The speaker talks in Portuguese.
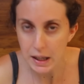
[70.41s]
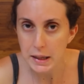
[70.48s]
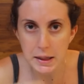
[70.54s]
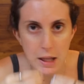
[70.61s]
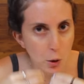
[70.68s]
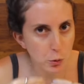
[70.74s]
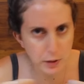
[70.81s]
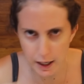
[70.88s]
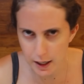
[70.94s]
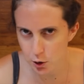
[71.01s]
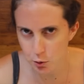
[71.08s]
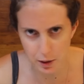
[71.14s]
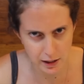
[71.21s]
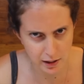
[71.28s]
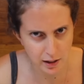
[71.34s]
Não tem
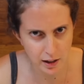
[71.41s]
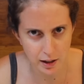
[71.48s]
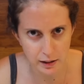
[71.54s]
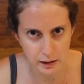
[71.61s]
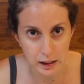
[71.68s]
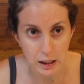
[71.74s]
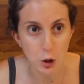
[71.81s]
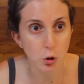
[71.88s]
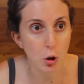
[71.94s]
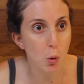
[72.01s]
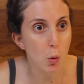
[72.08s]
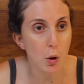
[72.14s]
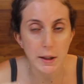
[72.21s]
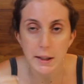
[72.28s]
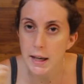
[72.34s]
uma Adriana. Eu não
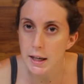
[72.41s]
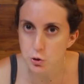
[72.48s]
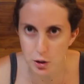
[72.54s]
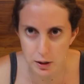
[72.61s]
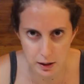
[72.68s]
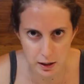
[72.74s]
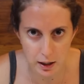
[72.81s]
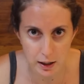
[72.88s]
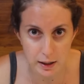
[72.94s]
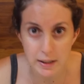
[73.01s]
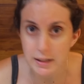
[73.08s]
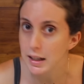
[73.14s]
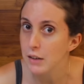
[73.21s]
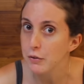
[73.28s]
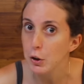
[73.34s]
conheço a Adriana,
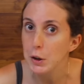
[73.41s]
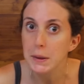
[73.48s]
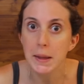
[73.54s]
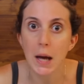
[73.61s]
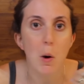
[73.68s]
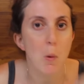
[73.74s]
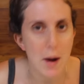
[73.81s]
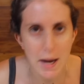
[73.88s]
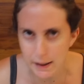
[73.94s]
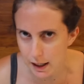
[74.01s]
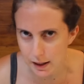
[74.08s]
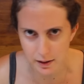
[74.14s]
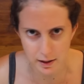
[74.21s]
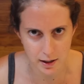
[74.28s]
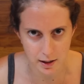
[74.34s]
esse telefone não é da
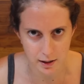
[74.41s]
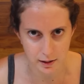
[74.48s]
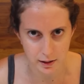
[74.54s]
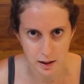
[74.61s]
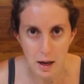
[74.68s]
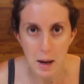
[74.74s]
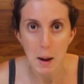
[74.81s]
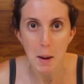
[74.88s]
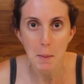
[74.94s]
Adriana.